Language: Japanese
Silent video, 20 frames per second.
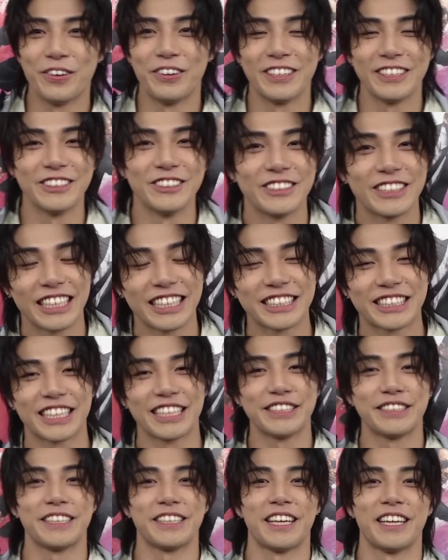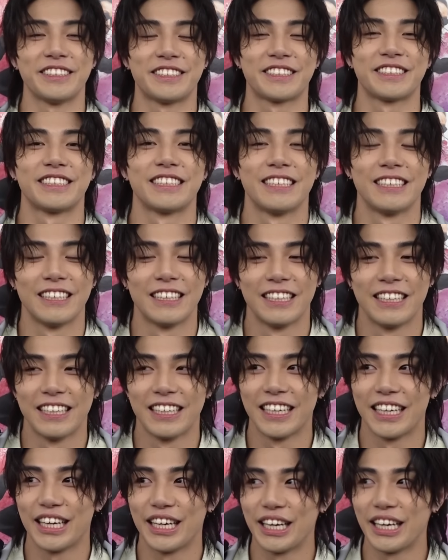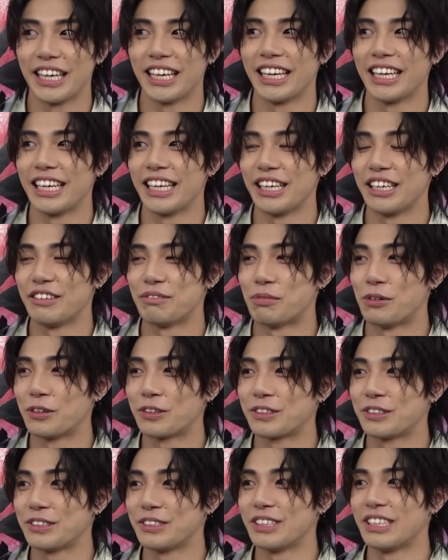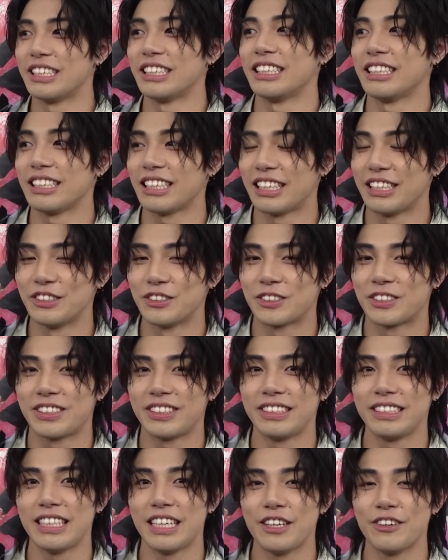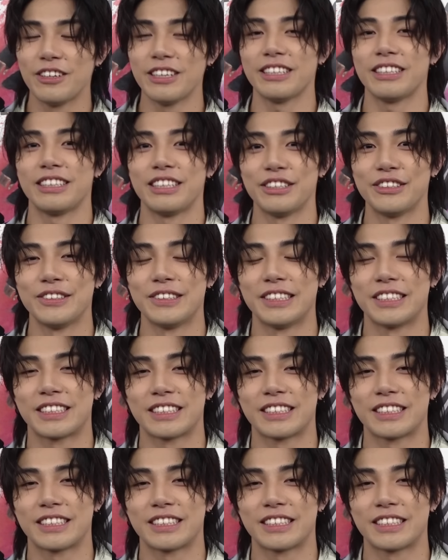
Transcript: ばあの竹志海生ですえー、僕はあの水泳をやってるんで